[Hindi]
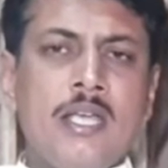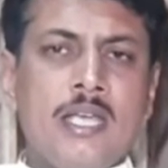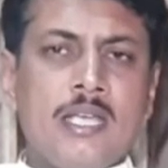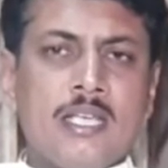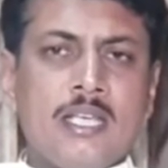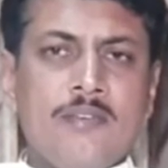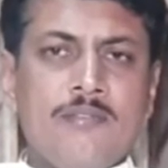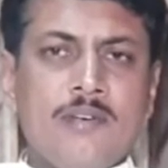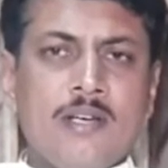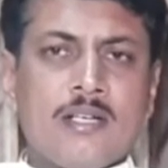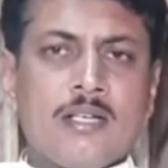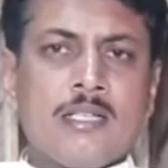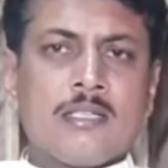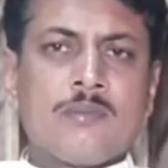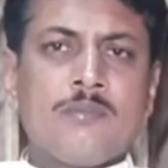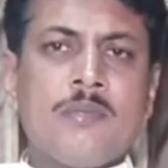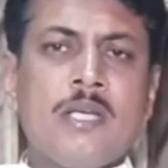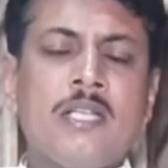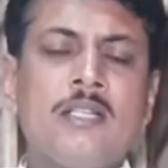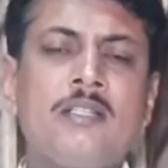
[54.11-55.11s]
एक ही
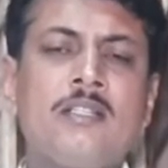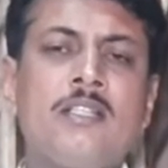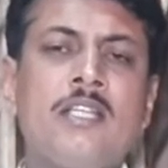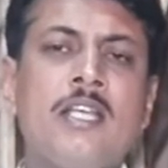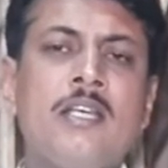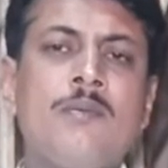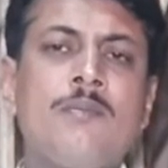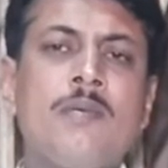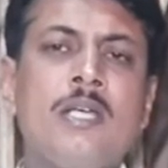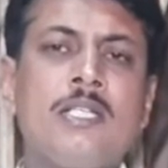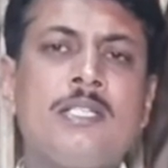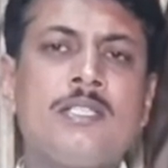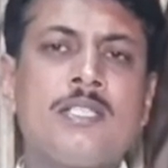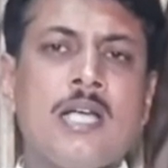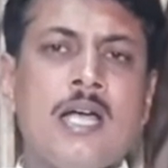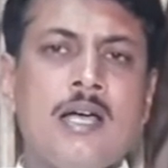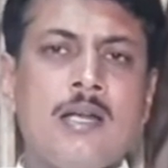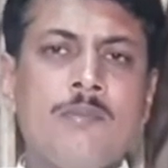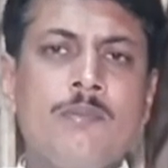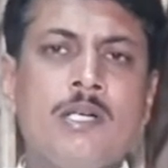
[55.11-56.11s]
वक्त में दिन में
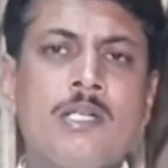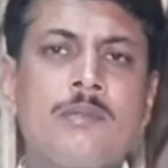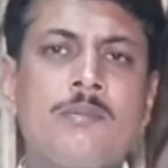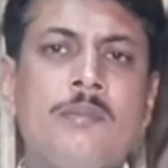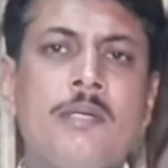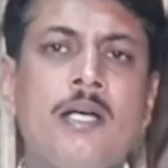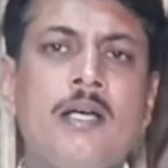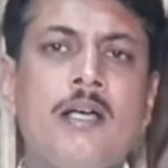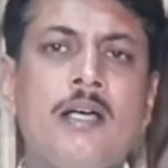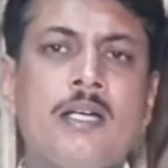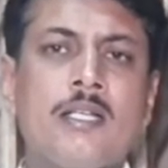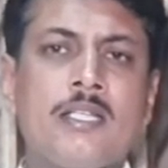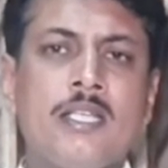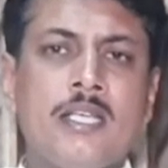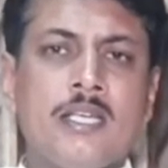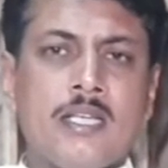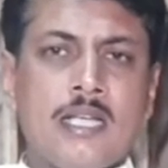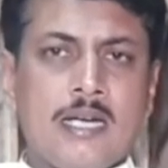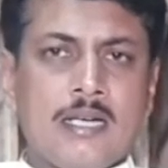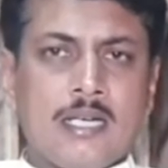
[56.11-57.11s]
चार मरतबा हर
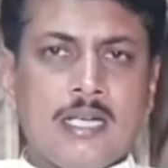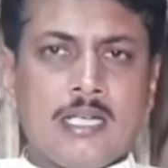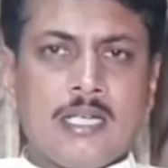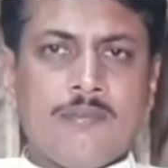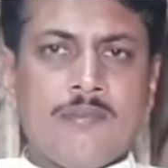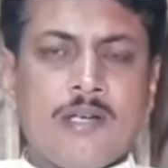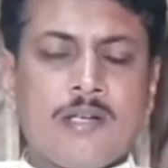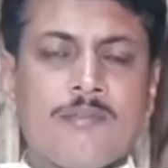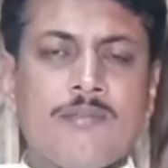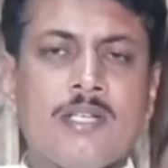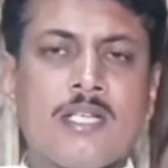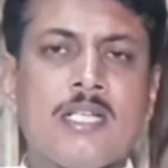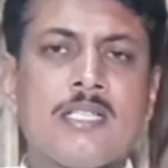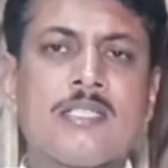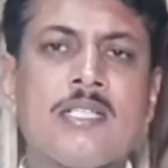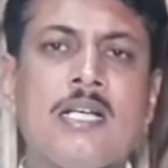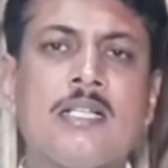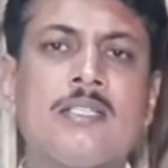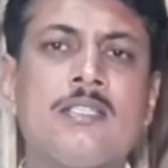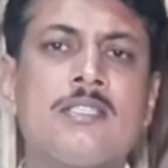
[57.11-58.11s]
तीन घंटे के वक्फे
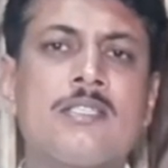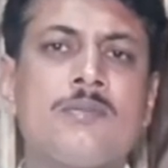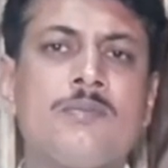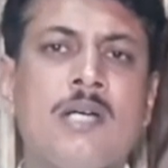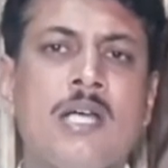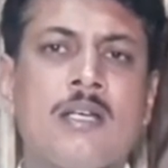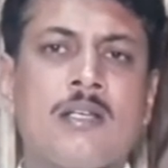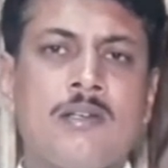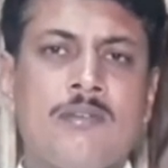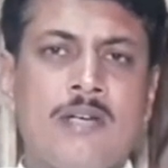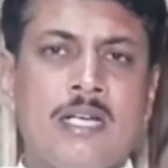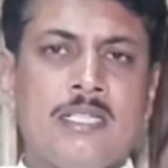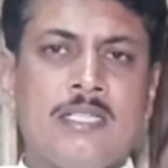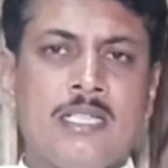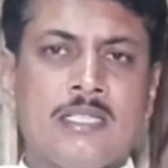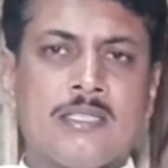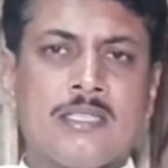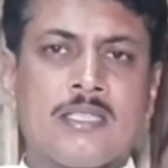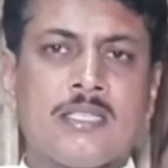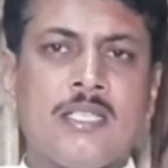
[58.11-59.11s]
के साथ इस्तेमाल करवाई
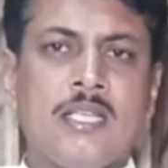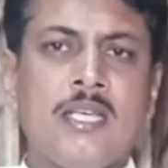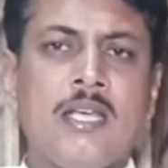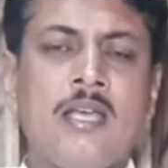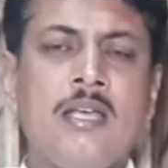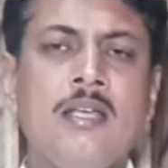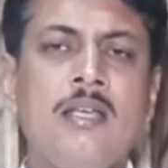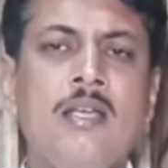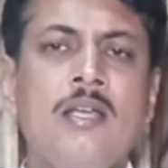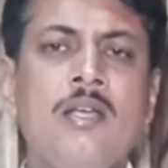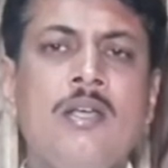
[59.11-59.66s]
जा सकती हैं